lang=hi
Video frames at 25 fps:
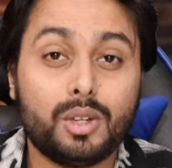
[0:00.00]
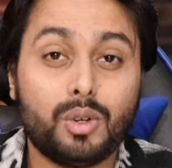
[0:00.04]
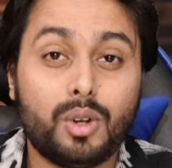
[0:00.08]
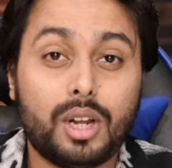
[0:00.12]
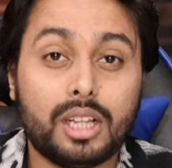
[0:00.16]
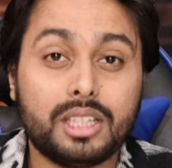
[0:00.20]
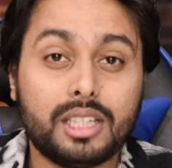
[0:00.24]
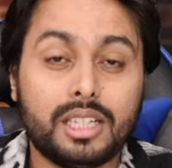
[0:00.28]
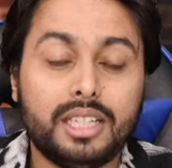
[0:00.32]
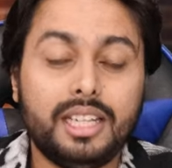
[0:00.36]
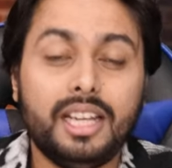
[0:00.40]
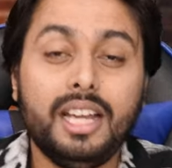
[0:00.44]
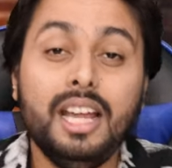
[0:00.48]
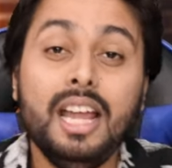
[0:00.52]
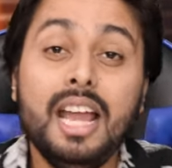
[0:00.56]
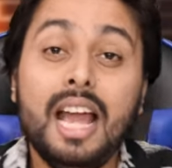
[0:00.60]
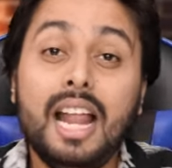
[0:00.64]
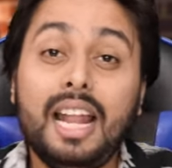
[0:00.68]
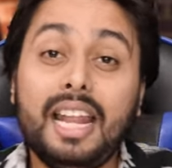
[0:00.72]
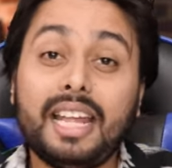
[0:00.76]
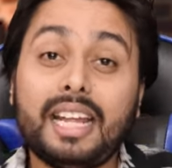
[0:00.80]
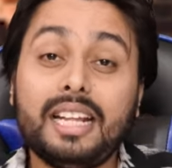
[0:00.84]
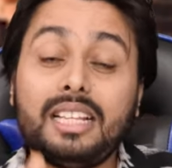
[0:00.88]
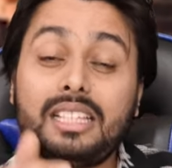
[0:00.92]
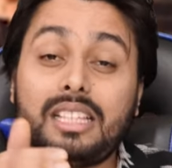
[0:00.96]
पसंद होना चाहिए
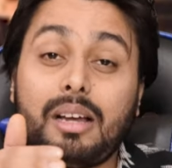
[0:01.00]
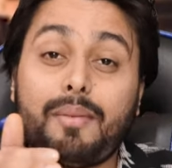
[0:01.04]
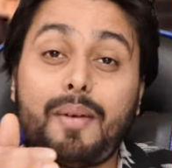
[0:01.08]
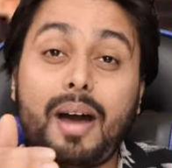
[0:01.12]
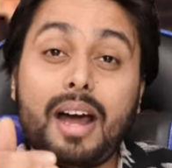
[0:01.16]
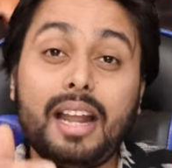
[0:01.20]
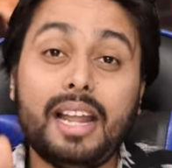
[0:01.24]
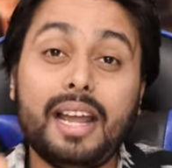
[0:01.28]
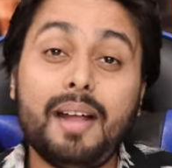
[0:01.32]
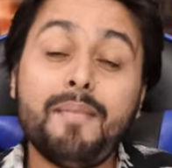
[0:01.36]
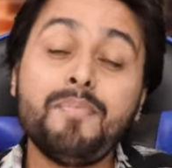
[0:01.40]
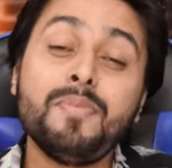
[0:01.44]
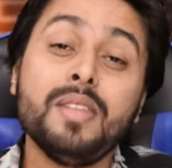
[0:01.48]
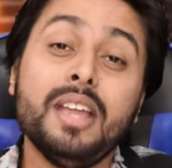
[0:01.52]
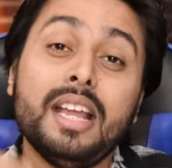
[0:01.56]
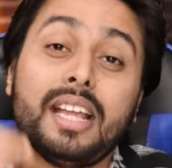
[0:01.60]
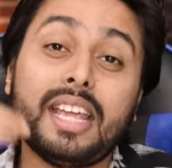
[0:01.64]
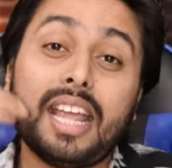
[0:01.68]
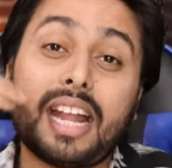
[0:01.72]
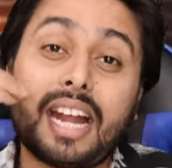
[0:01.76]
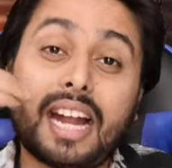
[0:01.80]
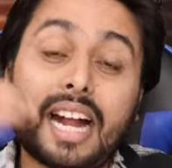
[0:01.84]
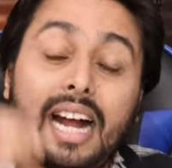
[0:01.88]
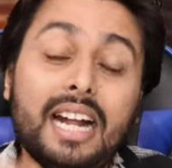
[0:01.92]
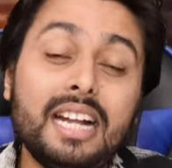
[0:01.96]
लेकिन सवाल है
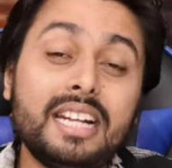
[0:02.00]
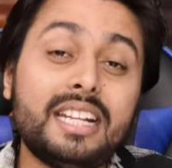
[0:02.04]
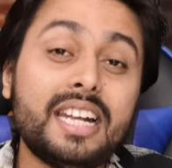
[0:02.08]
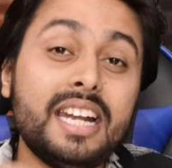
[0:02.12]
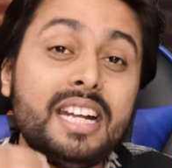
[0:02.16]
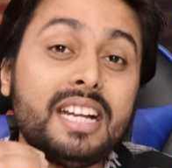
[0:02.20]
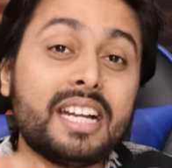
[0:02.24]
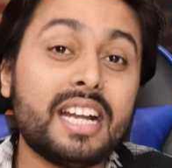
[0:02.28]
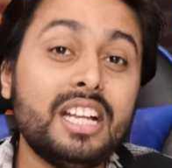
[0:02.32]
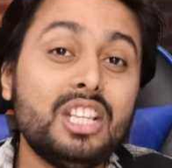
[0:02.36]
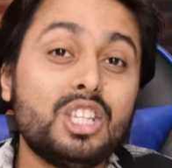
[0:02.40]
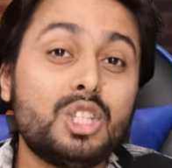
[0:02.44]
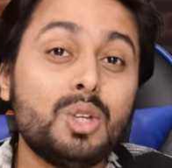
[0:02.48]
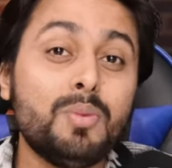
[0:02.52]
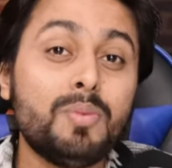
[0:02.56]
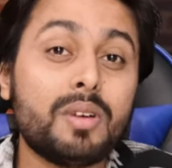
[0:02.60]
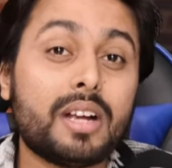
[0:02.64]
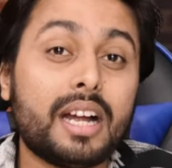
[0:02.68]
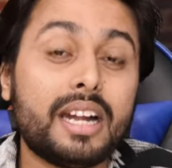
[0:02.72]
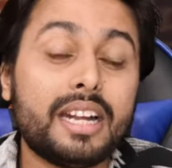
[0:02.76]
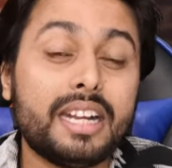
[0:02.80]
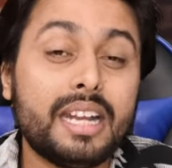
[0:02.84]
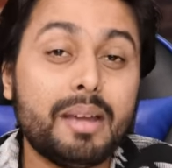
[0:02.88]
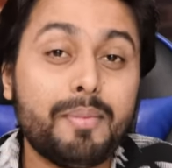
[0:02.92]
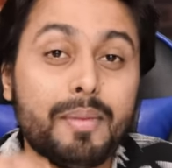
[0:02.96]
कि कंटेंट
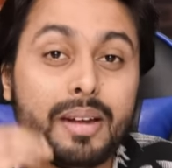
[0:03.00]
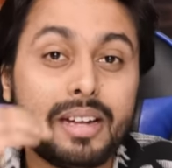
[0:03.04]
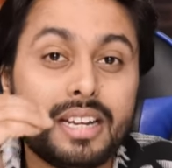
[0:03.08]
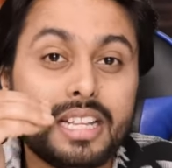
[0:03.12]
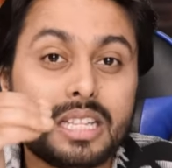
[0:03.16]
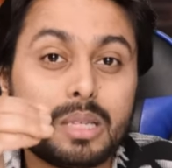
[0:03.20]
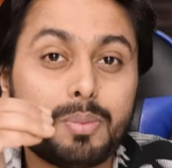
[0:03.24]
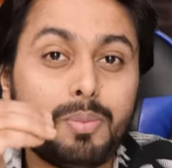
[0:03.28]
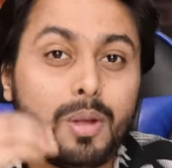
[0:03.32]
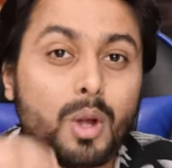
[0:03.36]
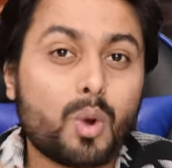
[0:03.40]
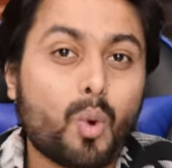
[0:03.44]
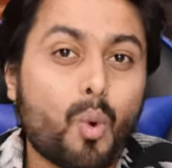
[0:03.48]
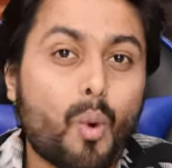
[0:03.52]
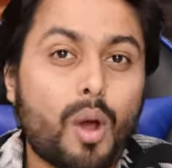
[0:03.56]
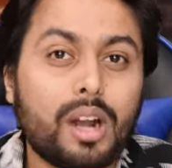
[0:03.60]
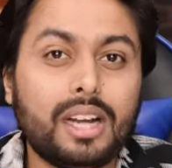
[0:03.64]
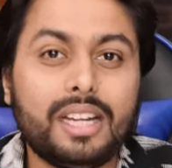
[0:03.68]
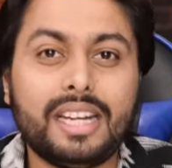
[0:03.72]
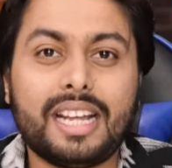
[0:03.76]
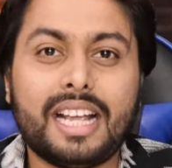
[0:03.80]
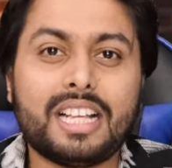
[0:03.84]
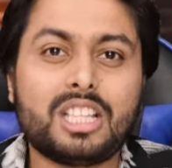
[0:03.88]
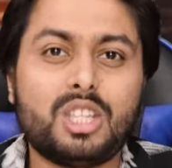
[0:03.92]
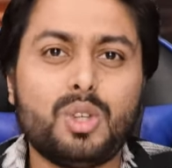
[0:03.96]
कंज्यूम करने में डिस्प्ले
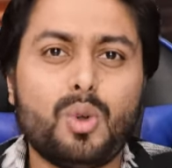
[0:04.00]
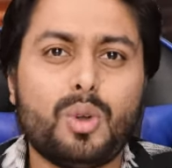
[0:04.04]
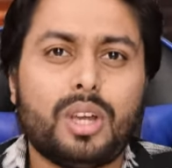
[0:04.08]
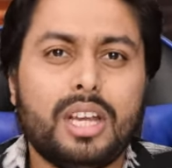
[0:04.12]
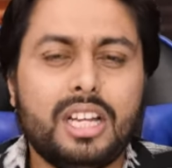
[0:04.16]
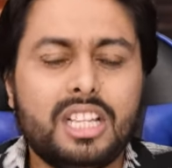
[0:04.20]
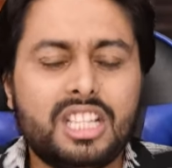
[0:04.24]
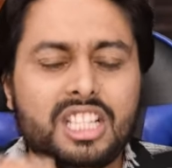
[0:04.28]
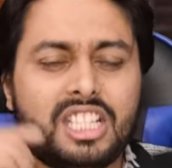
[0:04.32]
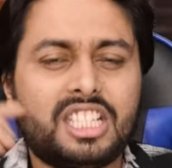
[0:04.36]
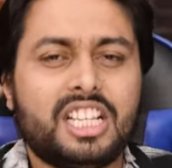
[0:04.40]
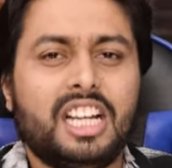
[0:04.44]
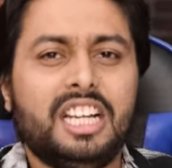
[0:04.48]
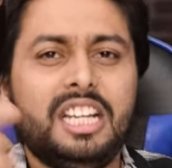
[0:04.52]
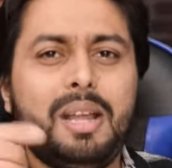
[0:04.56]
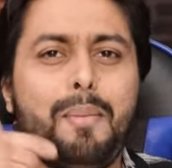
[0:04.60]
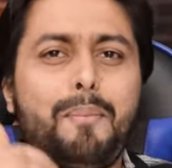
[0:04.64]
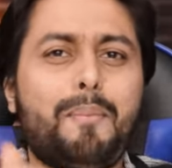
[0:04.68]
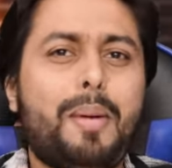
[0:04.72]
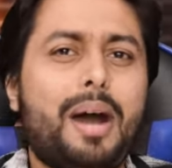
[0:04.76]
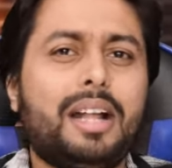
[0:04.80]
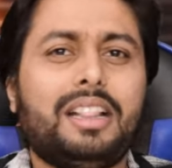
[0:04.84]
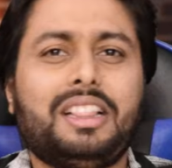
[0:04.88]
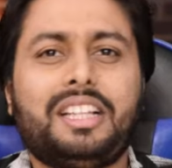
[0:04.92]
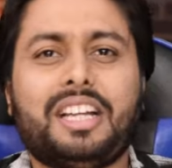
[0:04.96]
क्वालिटी कैसी होगी
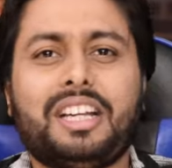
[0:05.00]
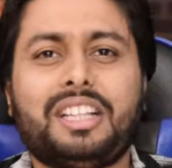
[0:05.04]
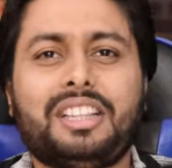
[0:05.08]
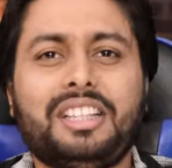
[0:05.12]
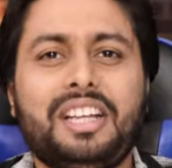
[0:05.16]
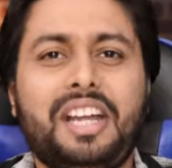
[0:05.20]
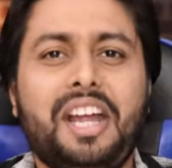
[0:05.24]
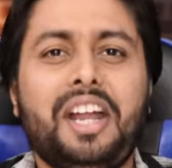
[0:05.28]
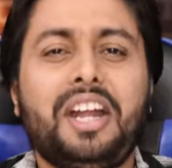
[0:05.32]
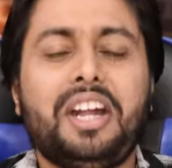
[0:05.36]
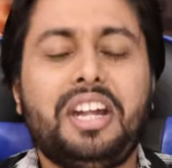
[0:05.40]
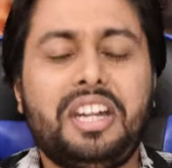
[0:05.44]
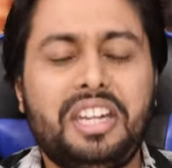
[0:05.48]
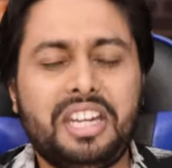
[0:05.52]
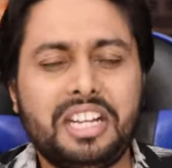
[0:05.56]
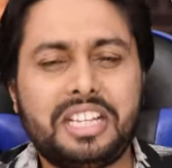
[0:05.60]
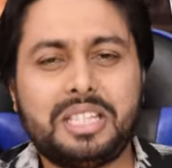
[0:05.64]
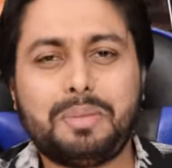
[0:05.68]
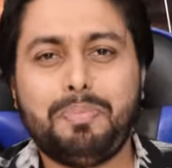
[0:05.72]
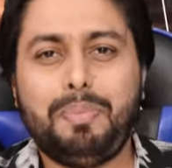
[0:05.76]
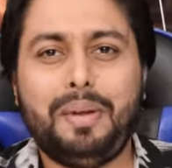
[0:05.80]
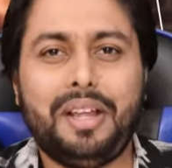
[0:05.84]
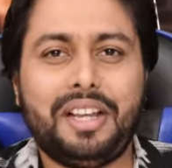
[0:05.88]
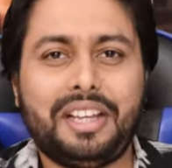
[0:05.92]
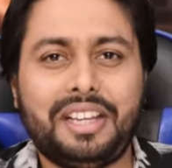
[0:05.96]
चलिए बात करते हैं
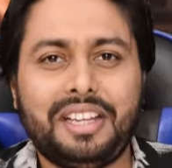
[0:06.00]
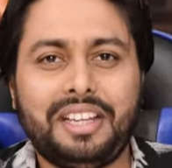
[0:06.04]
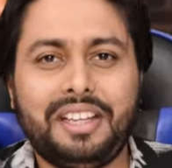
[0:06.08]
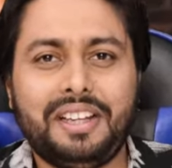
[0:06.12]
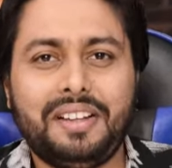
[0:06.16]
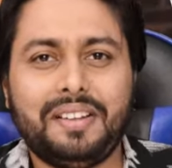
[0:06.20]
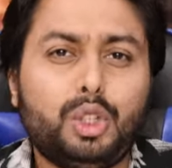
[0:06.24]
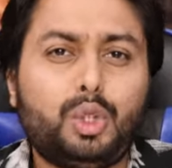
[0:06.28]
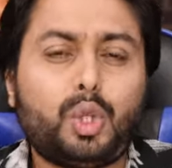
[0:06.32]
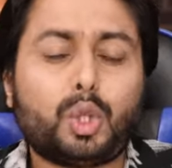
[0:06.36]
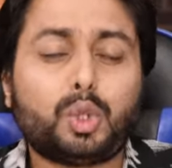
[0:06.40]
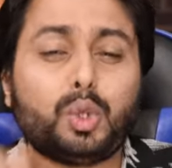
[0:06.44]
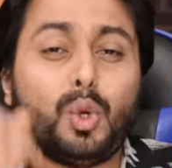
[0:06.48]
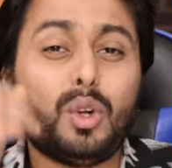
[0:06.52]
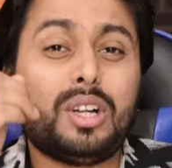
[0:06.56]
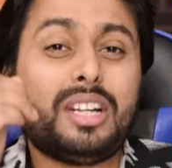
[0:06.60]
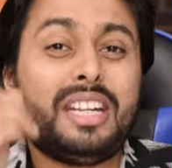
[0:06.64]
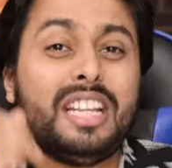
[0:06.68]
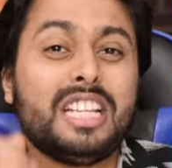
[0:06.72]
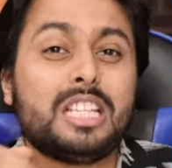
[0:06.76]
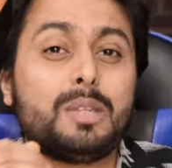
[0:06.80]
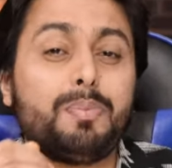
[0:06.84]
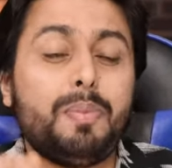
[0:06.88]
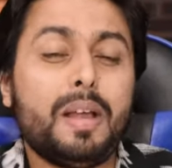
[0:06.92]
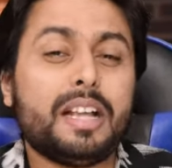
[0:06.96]
डिस्प्ले की दोस्तों
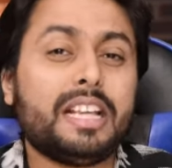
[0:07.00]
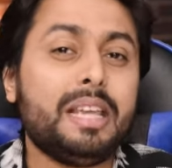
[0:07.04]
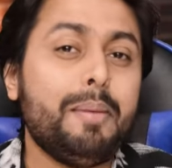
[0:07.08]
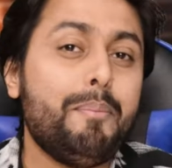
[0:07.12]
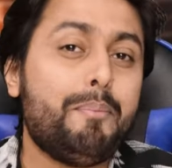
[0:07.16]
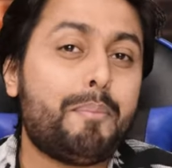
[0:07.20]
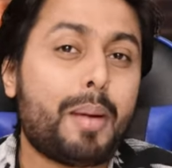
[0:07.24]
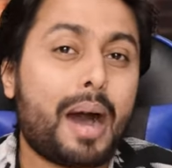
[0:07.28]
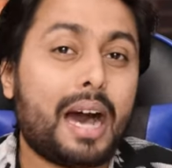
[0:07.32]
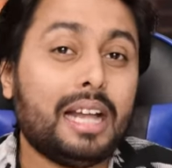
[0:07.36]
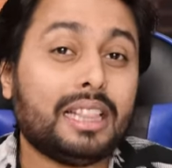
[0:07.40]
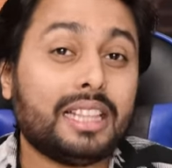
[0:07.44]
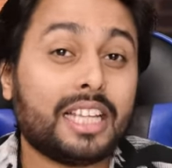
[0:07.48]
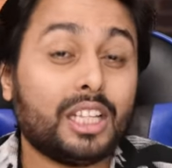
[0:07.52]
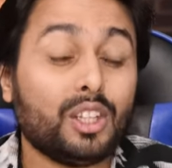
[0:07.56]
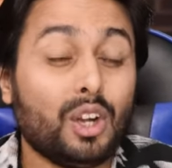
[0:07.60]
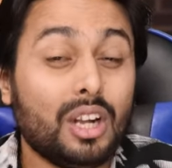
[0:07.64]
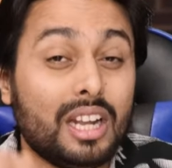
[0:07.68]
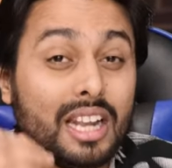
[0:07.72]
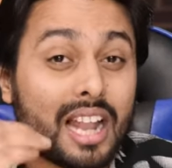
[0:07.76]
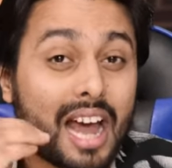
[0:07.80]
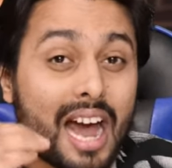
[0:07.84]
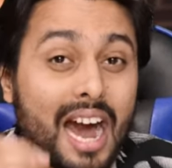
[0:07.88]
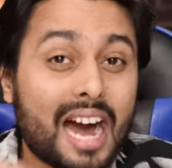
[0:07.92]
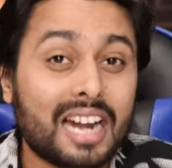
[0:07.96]
डिस्प्ले की बात
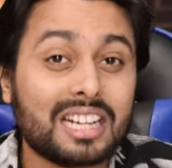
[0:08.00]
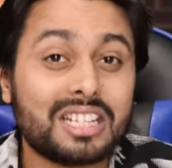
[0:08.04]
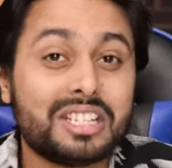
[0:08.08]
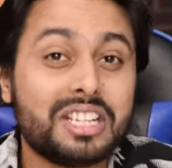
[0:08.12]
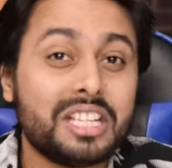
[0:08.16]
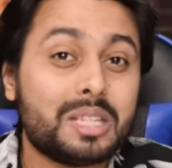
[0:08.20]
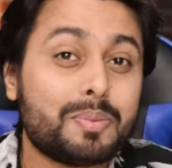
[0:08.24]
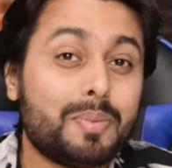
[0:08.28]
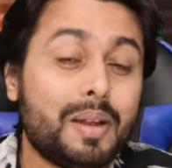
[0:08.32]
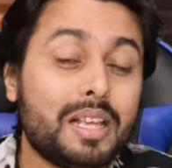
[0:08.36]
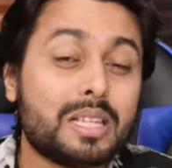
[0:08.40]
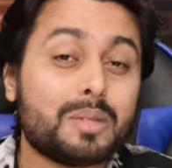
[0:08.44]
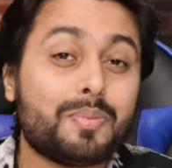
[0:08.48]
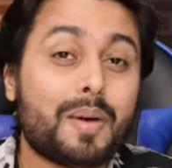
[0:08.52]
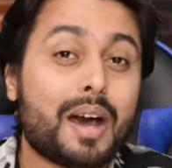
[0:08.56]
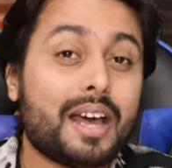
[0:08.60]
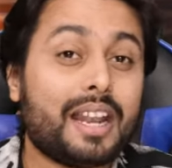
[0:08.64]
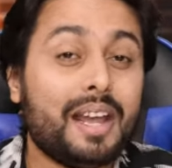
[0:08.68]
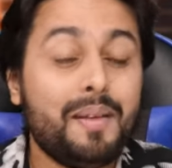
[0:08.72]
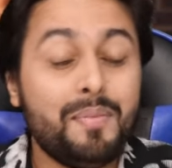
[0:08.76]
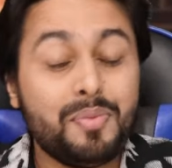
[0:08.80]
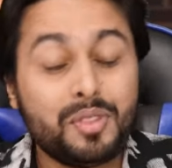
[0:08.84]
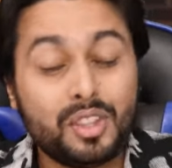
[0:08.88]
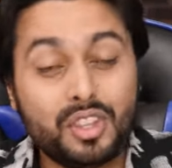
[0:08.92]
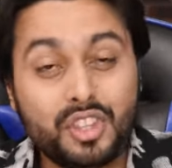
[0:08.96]
करें तो लार्ज डिस्प्ले इस
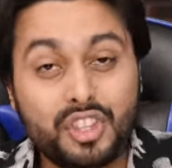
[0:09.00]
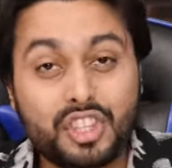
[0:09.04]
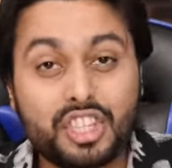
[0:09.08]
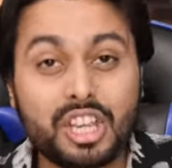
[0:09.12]
बार है